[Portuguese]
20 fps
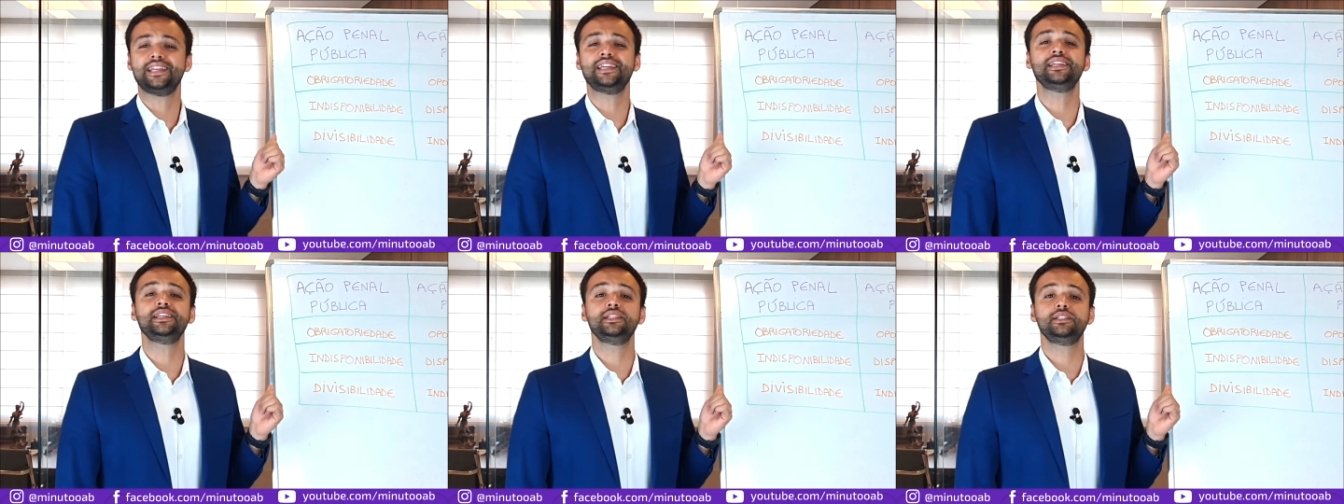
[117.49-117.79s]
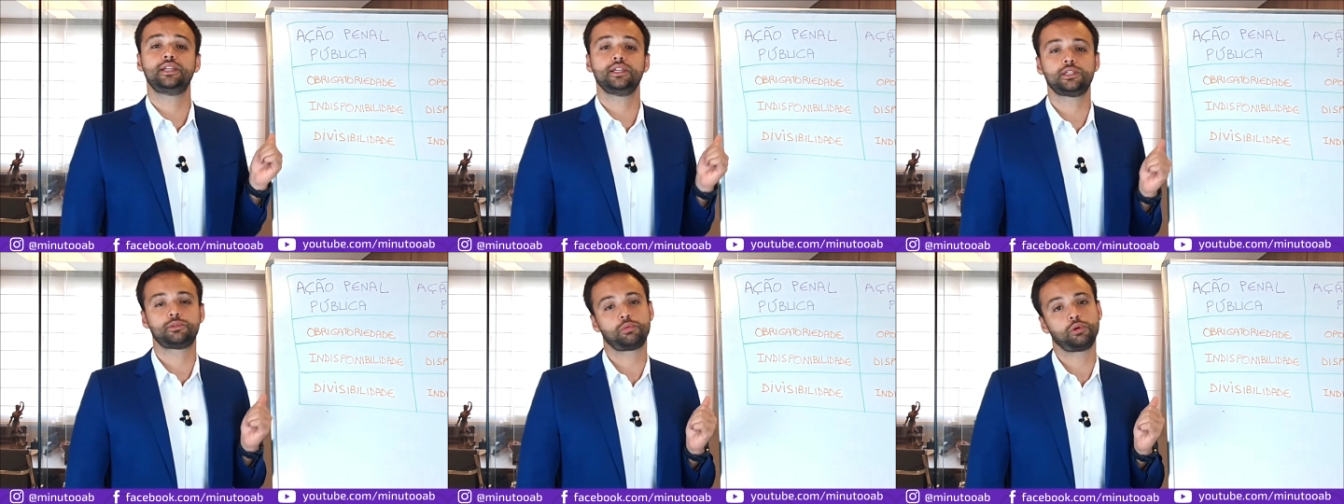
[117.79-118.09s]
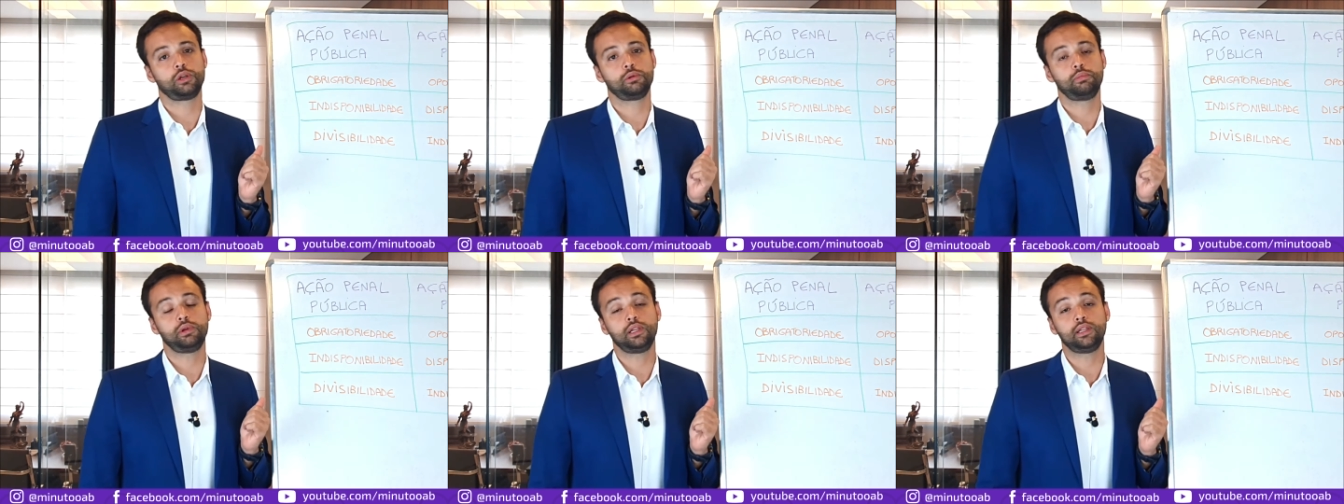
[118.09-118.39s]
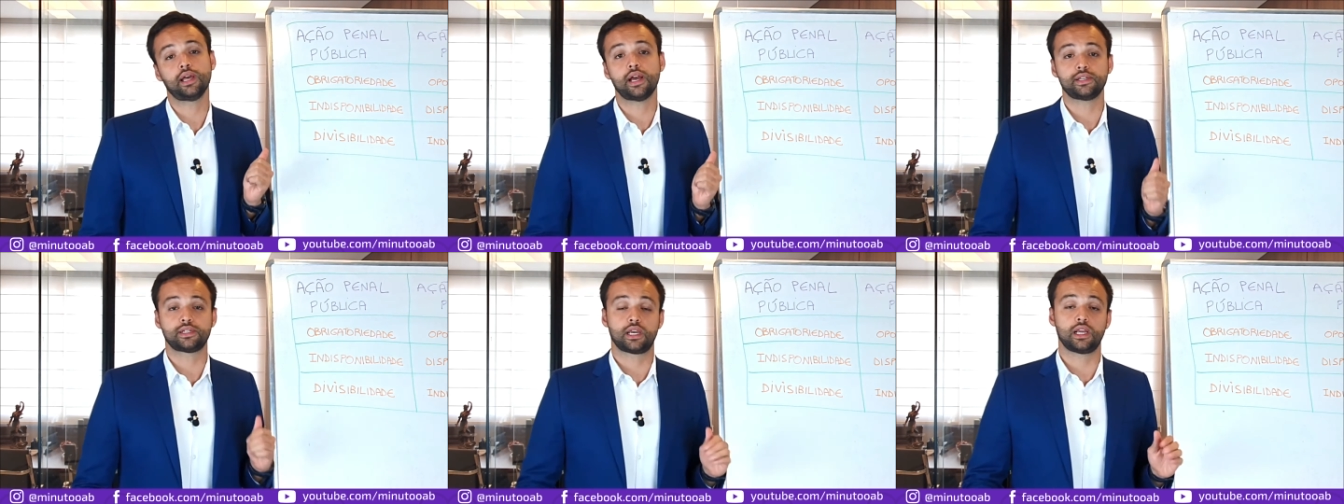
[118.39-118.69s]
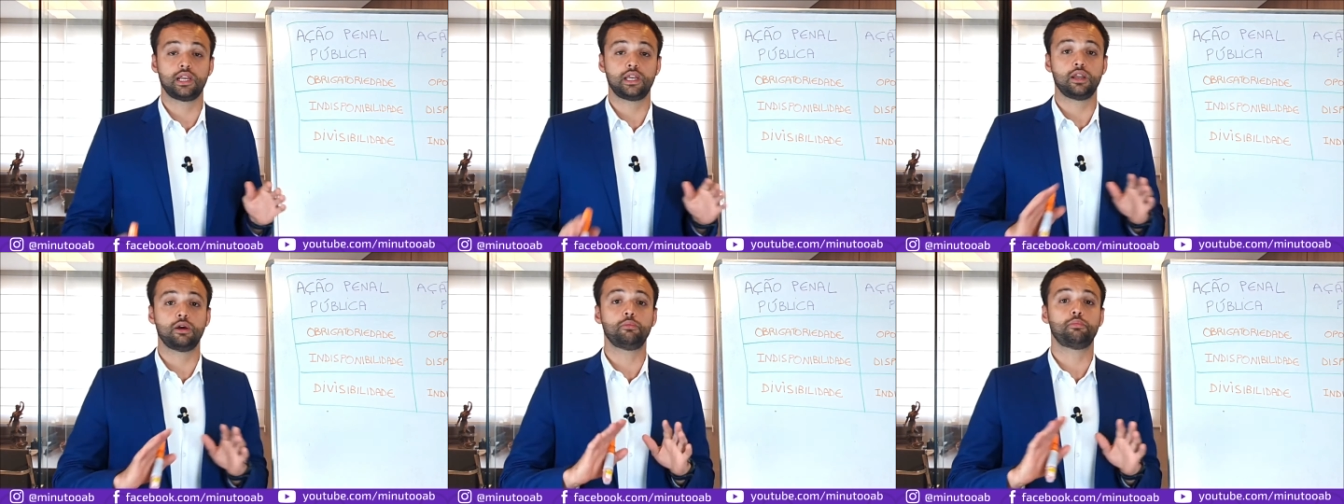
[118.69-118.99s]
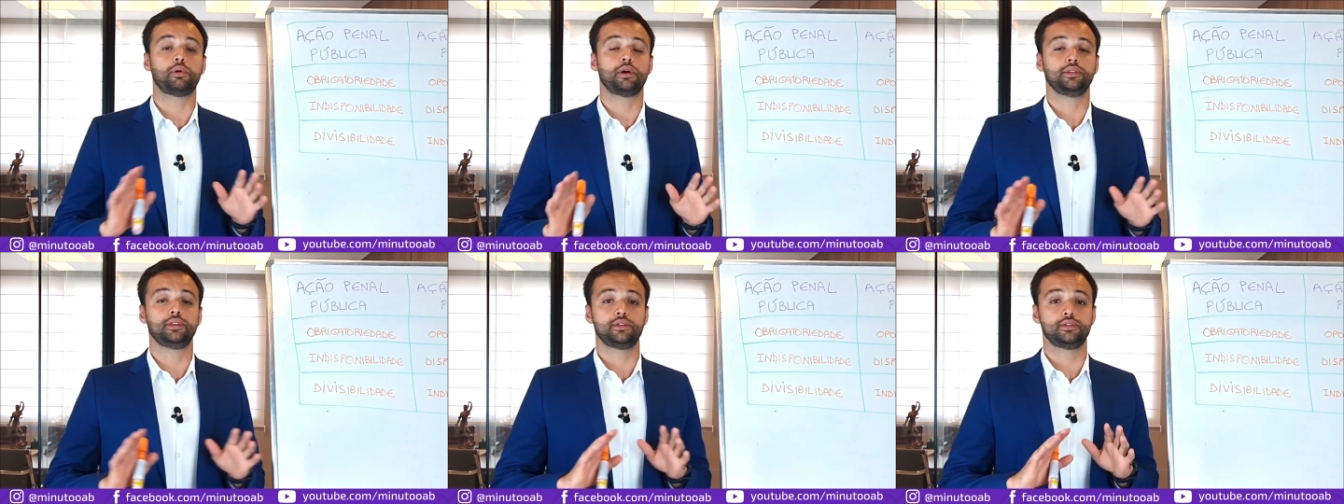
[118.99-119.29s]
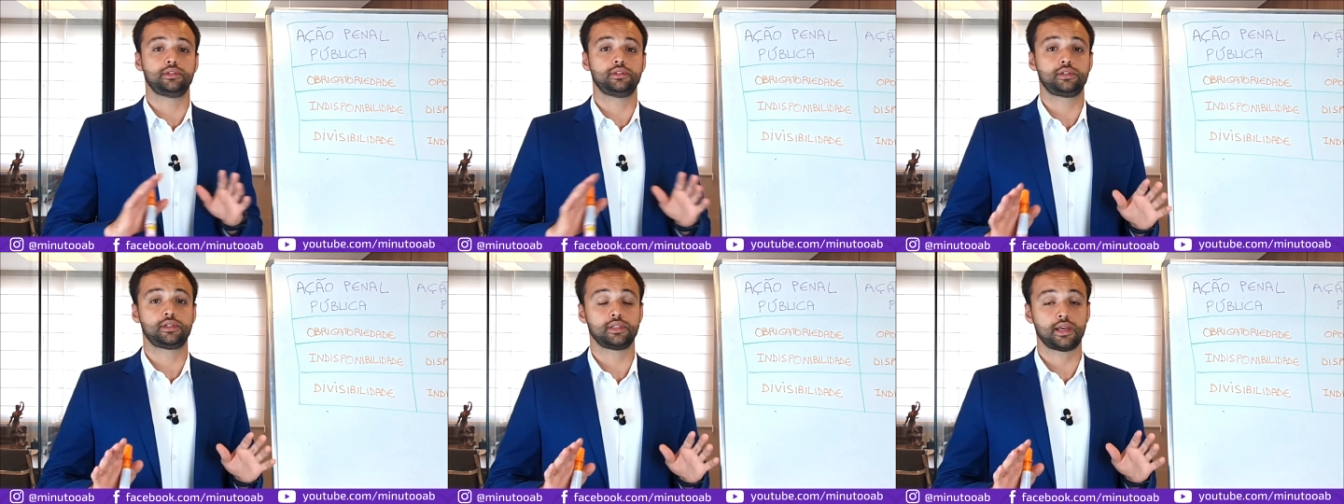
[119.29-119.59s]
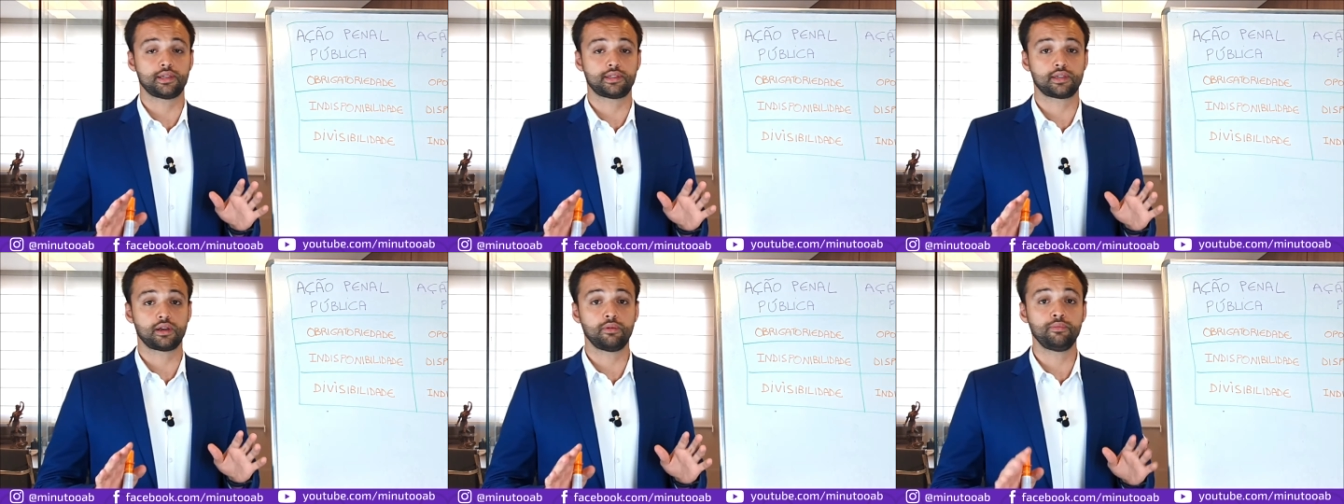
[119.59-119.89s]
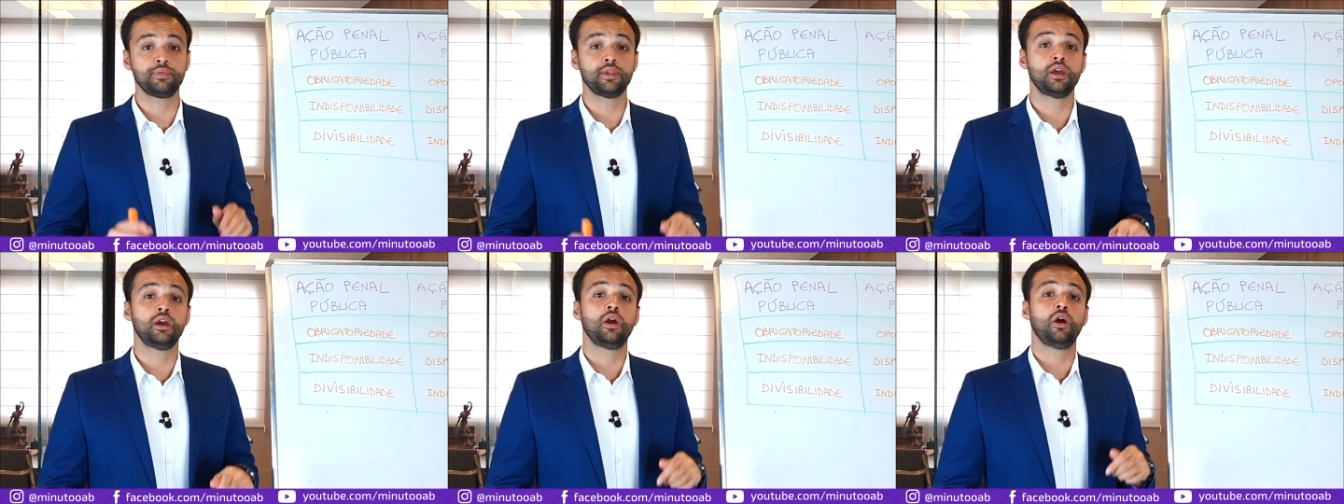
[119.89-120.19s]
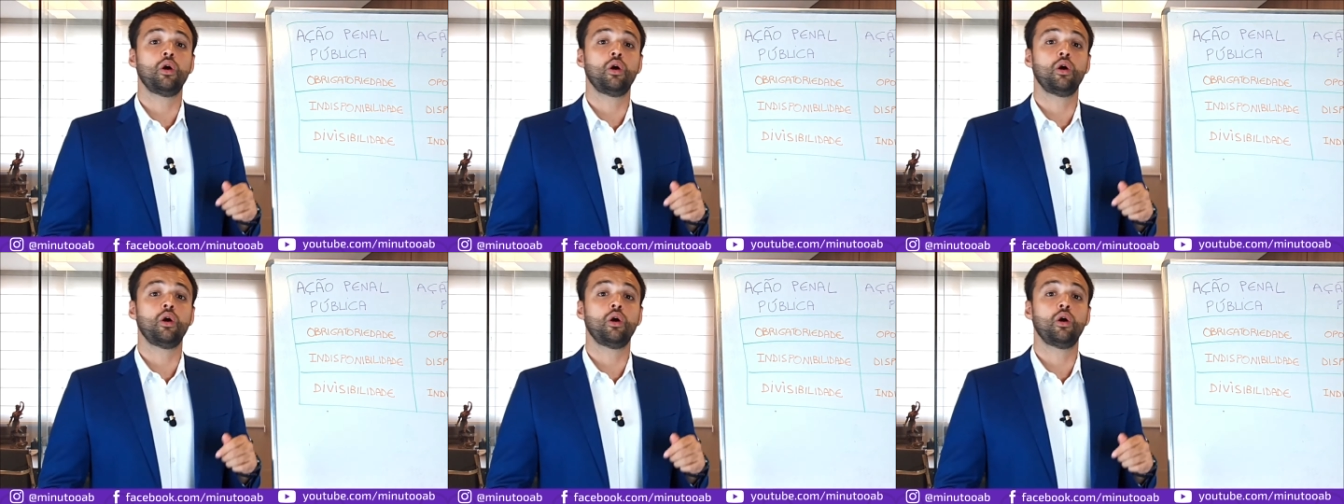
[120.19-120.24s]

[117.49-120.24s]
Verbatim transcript: indisponibilidade, que ele não pode desistir da ação,